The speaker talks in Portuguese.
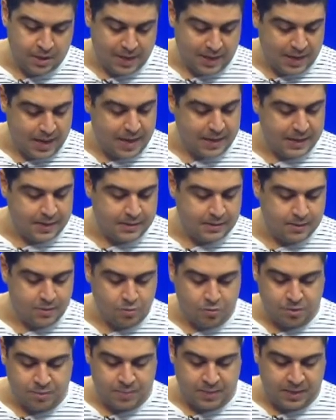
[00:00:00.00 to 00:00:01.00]
negar, a
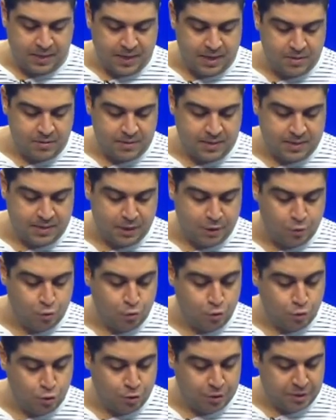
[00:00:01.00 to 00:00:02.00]
questão dos pequenos
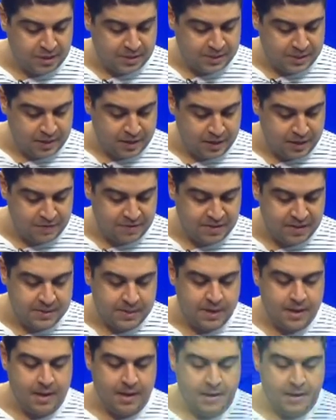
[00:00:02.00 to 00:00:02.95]
agricultores livres.